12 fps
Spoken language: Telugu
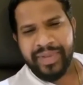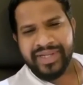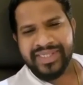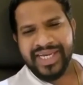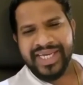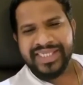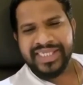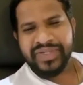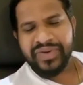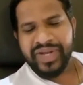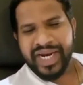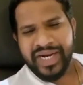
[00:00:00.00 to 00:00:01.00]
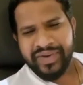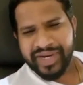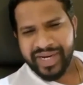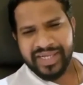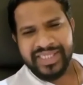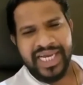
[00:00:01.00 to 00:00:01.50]
ప్రసంగించటం
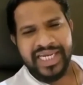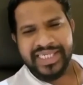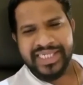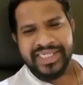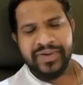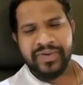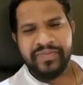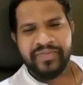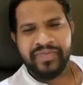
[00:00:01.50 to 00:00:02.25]
ఇలాంటివన్నీ నాకు చాలా ఇష్టం